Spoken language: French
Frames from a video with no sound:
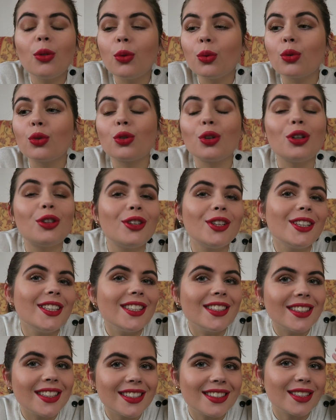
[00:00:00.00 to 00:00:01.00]
Donc je te
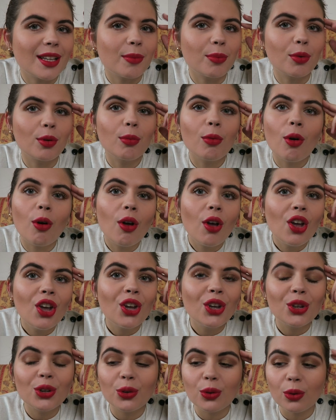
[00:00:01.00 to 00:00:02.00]
disais simplement
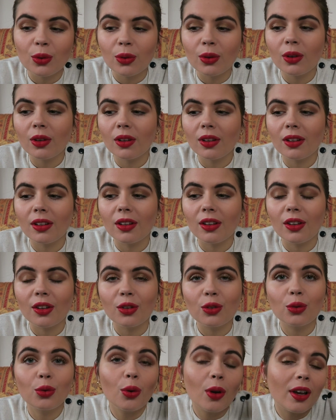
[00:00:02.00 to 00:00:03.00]
que
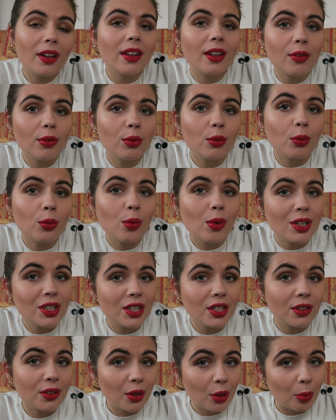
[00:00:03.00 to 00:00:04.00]
euh, sur un avion
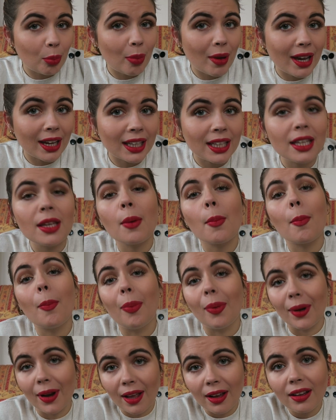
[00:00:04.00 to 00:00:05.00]
Washington-Paris
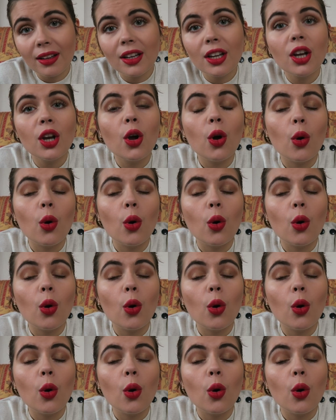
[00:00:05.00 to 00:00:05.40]
plein,